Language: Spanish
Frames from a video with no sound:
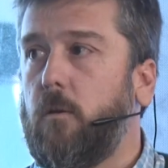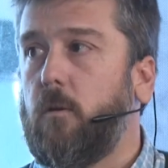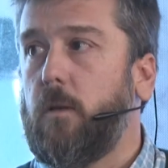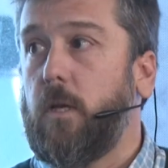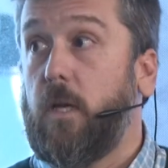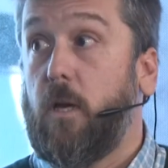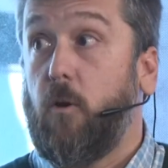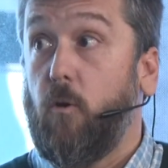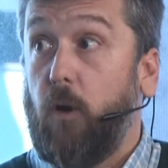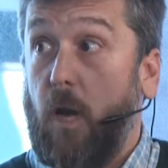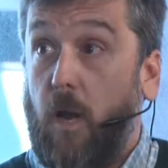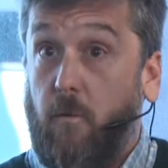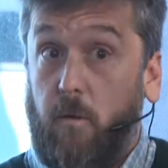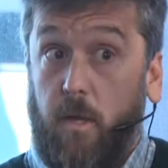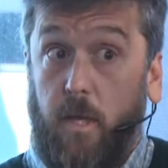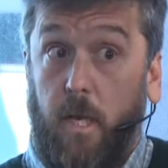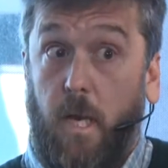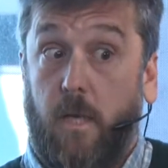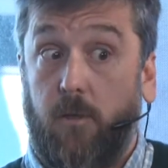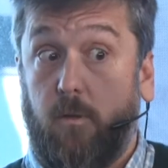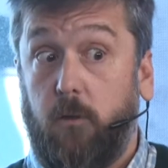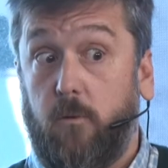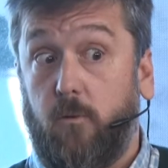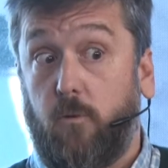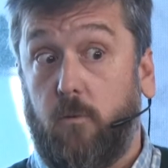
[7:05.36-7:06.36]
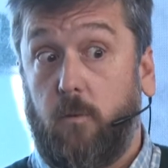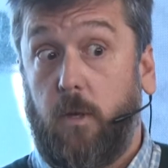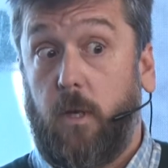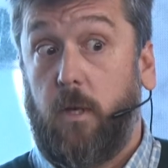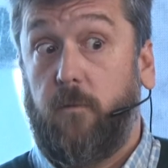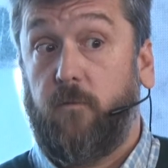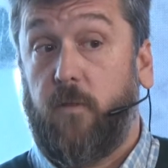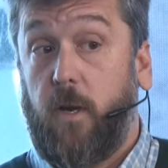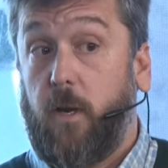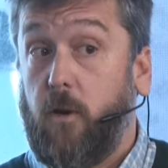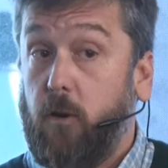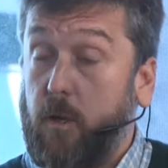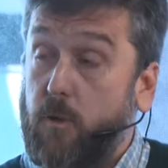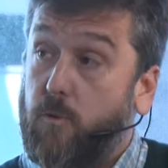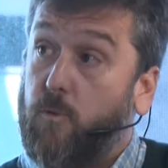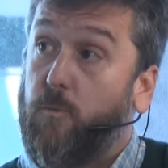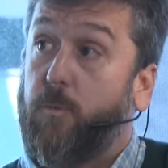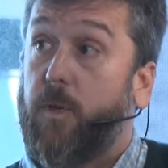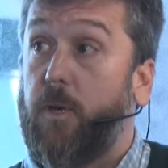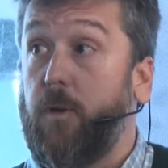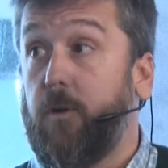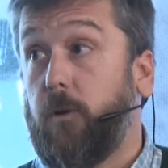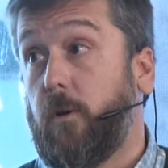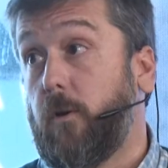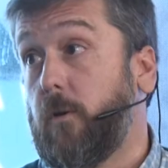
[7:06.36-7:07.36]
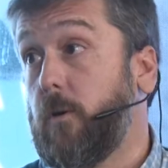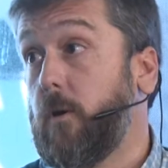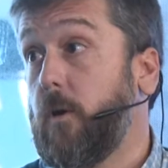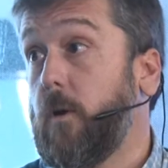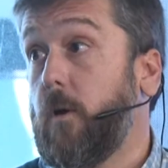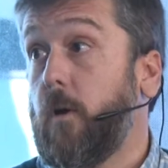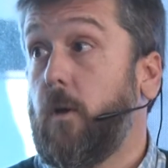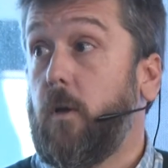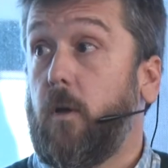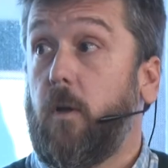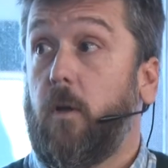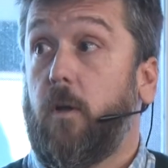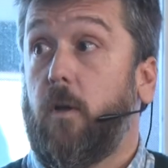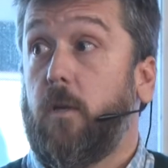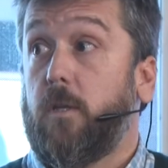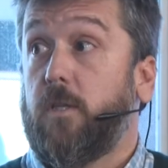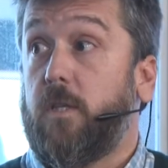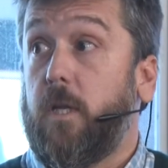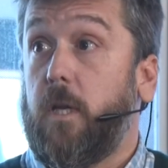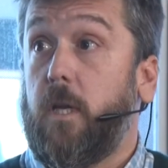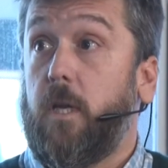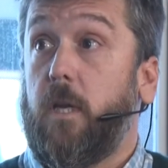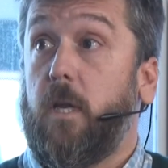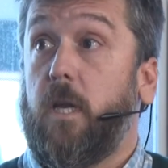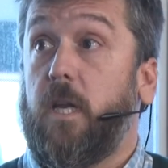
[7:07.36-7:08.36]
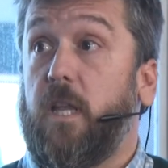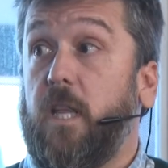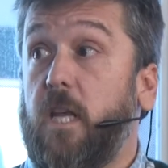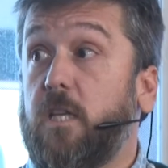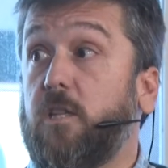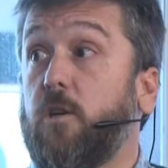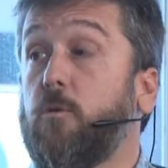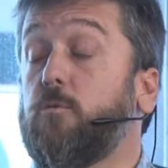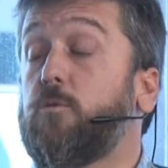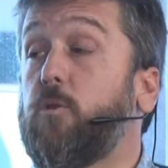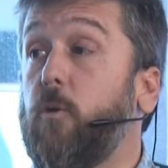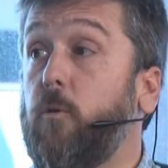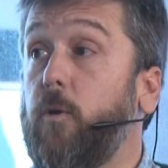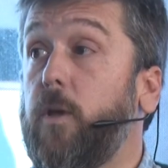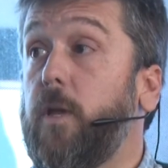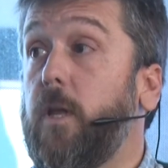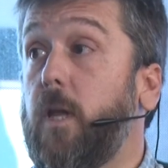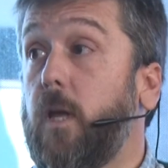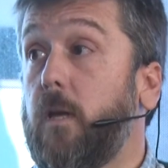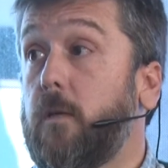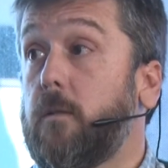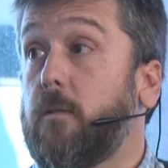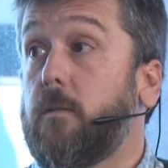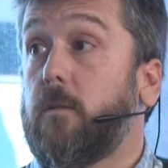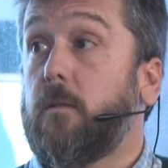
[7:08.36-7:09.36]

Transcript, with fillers: y con la ventilación inferior y superior, ¿sí? y desobstruidas,